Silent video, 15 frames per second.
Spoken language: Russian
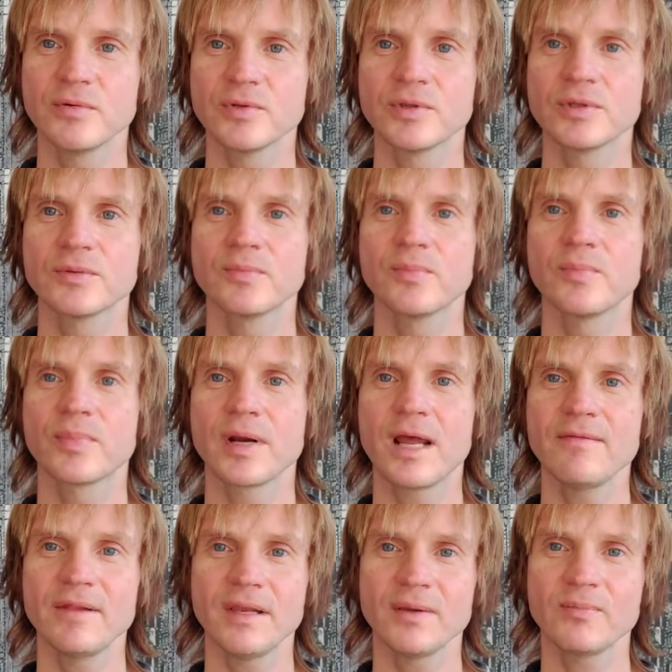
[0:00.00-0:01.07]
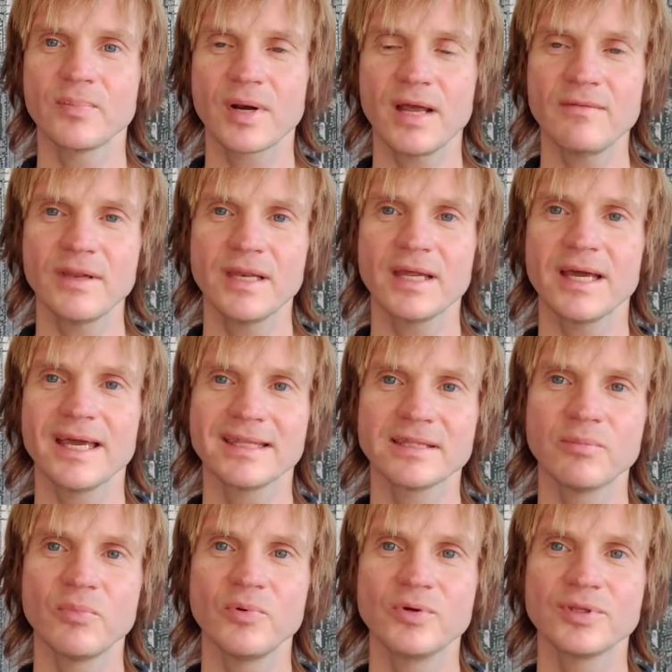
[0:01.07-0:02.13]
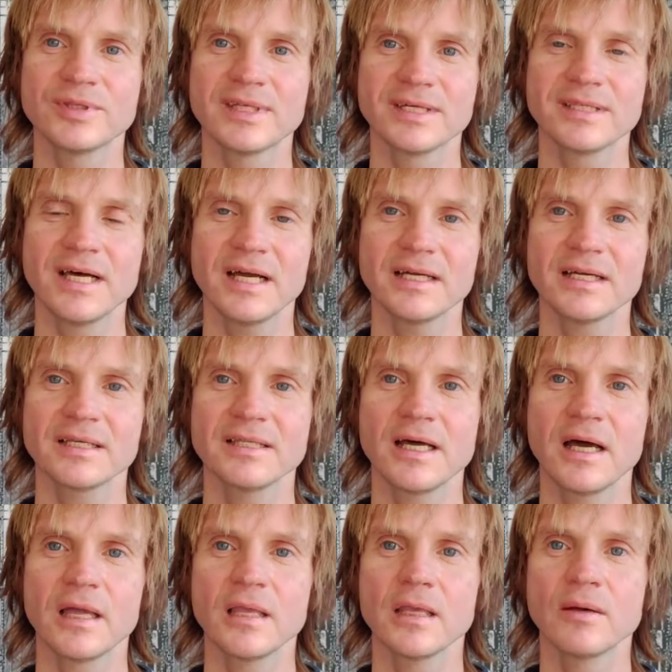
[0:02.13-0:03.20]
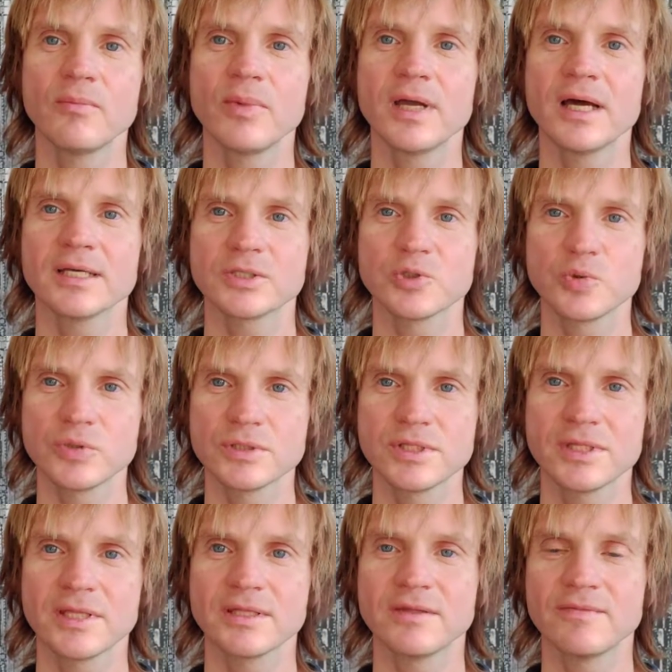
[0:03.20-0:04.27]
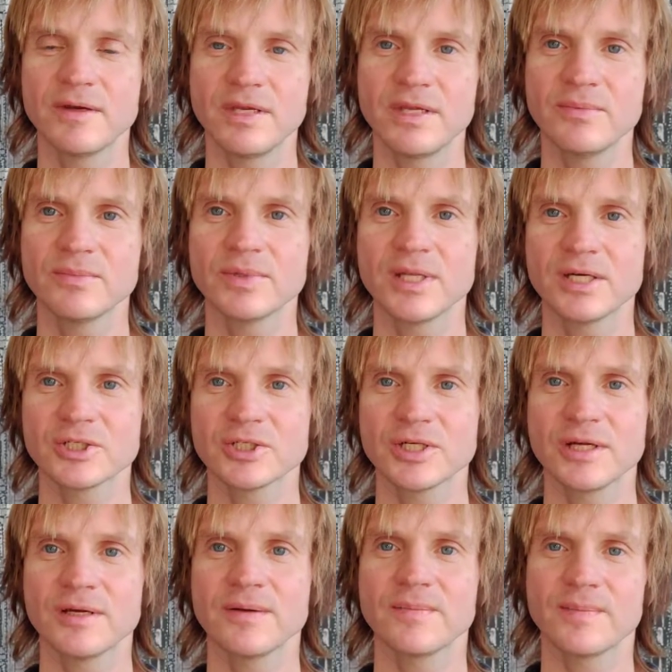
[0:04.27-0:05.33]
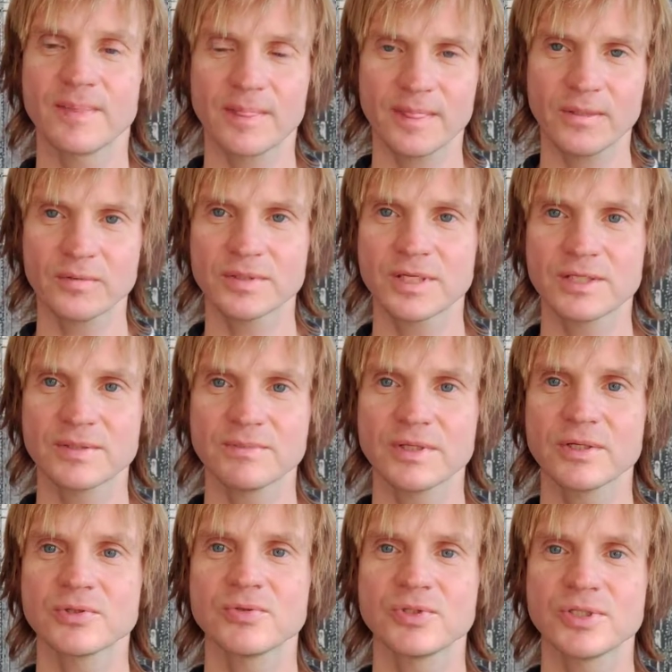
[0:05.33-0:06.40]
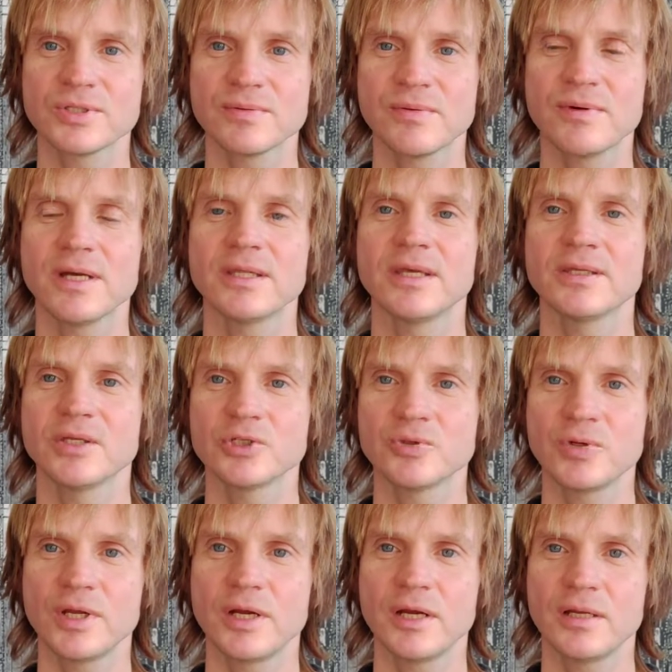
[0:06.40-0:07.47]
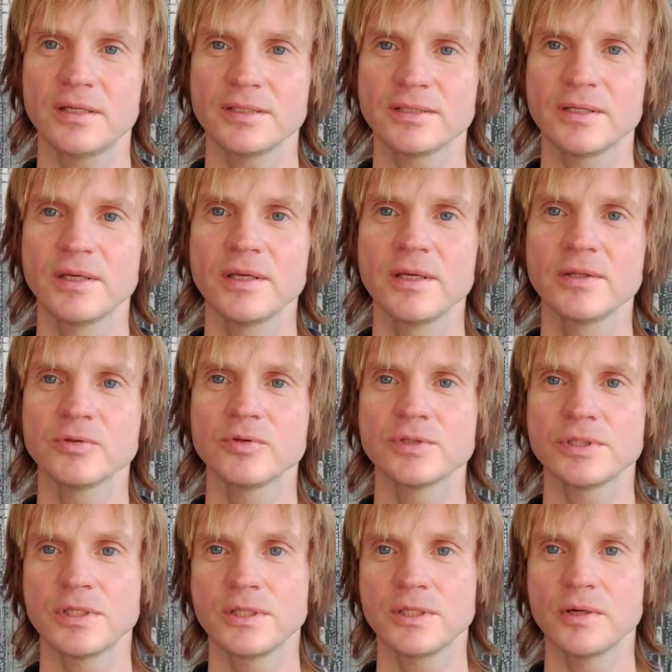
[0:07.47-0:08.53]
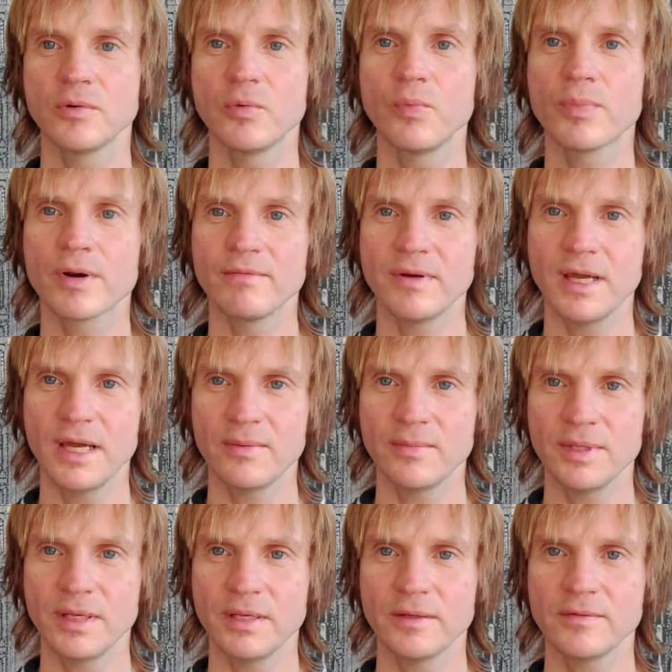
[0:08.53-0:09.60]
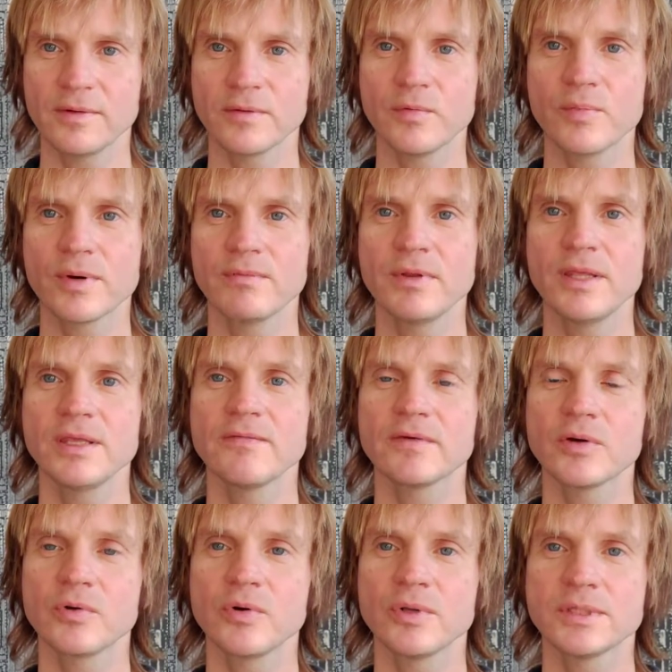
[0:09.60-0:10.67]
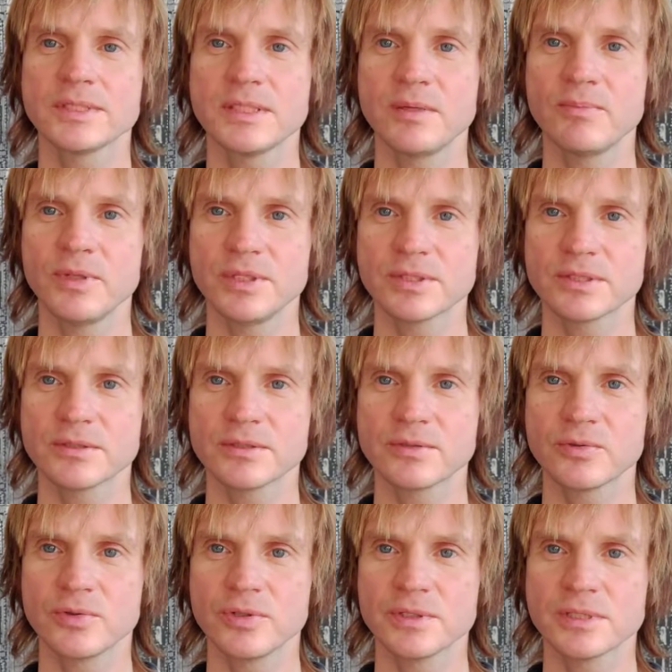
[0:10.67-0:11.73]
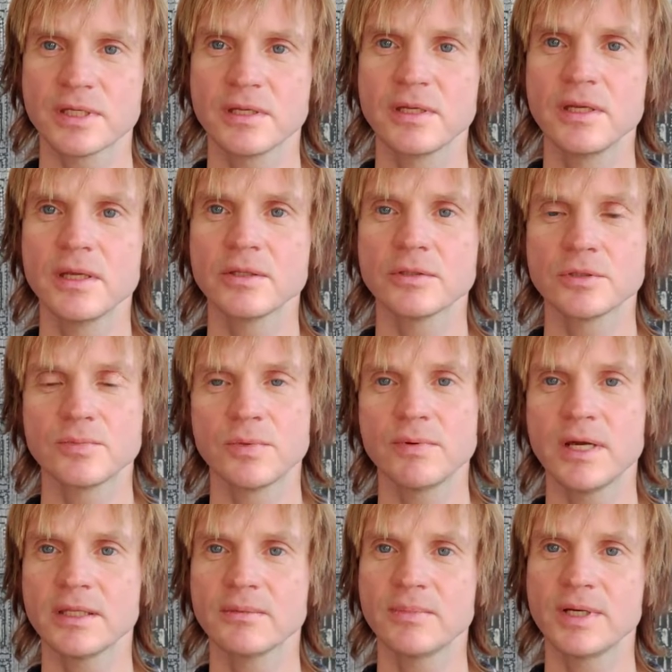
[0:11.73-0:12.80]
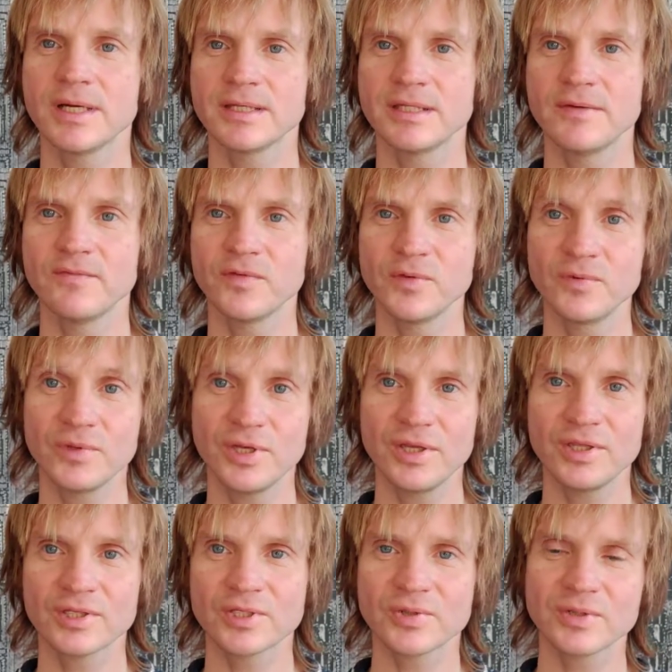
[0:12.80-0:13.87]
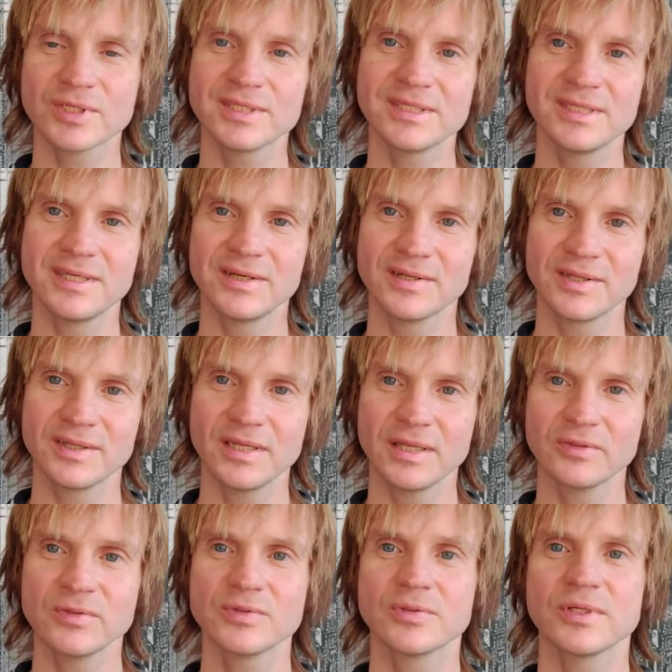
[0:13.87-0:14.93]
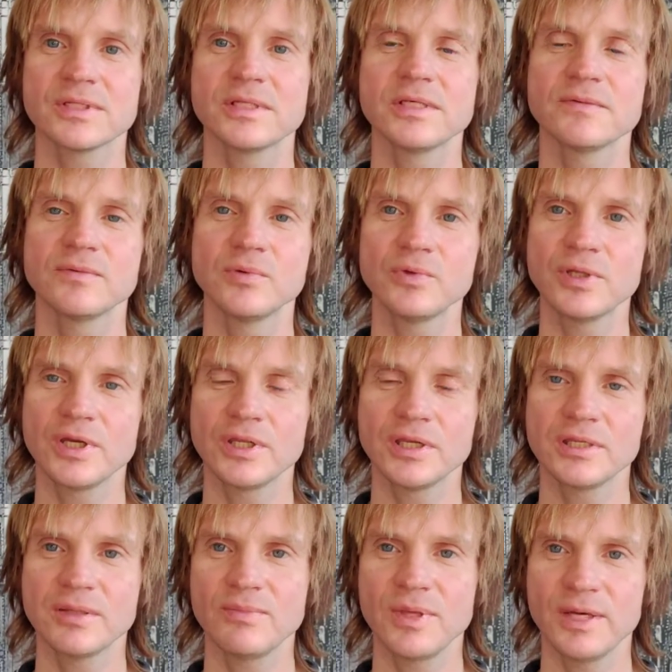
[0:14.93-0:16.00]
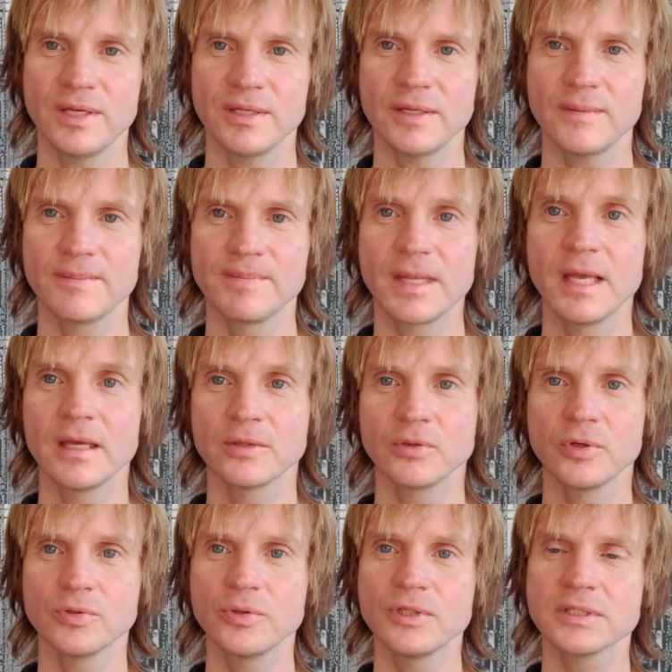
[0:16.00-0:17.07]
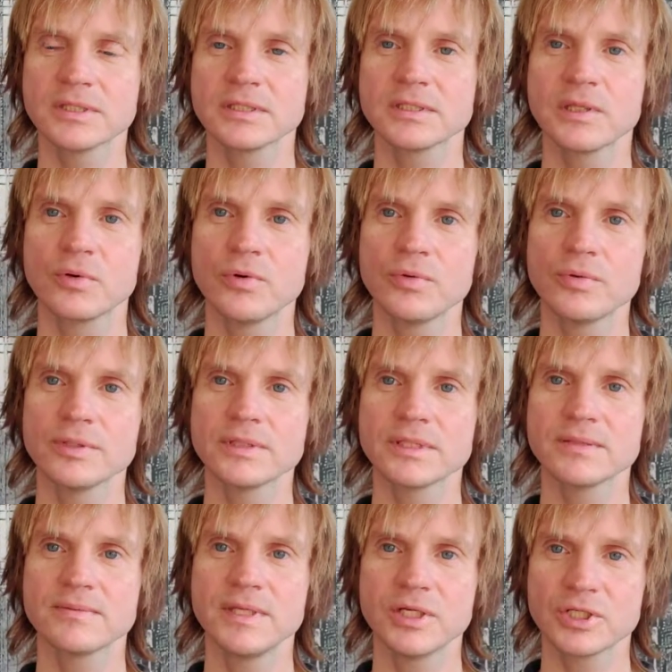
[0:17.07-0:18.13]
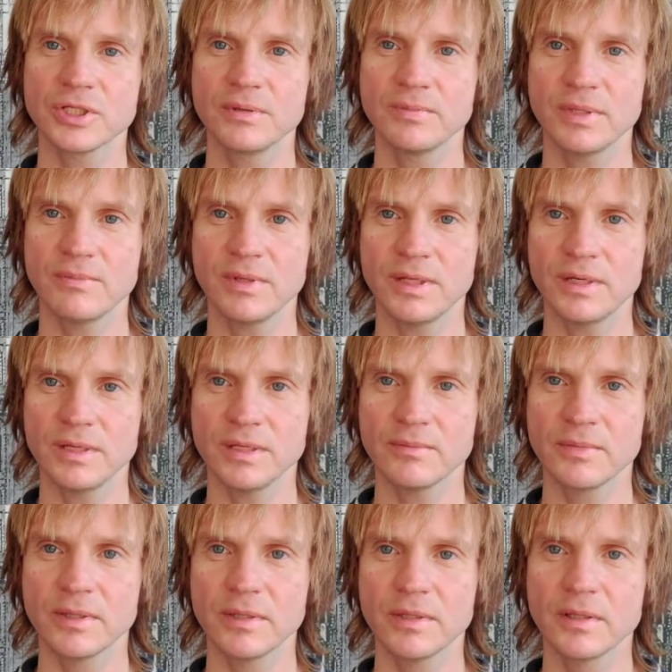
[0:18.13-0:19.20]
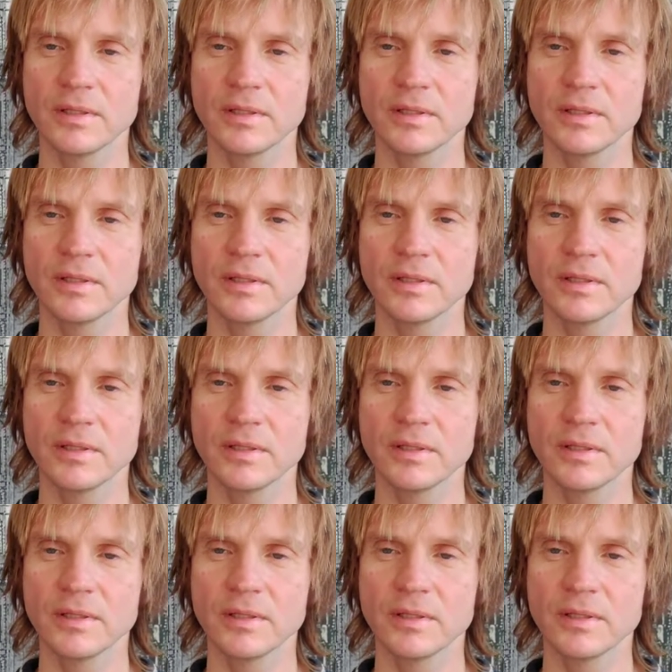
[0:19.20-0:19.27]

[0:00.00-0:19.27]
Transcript: И вот правильно, правильно это будет тогда, когда мы осознанно творим наше, ну, скажем так, существование, нашу реальность. То есть и управляем ей. Управление в какой степени строится? То есть бывает, мы хотим внутренне что-то сделать, да, то есть у нас есть внутреннее намерение, но оно не состыковывается с внешним намерением.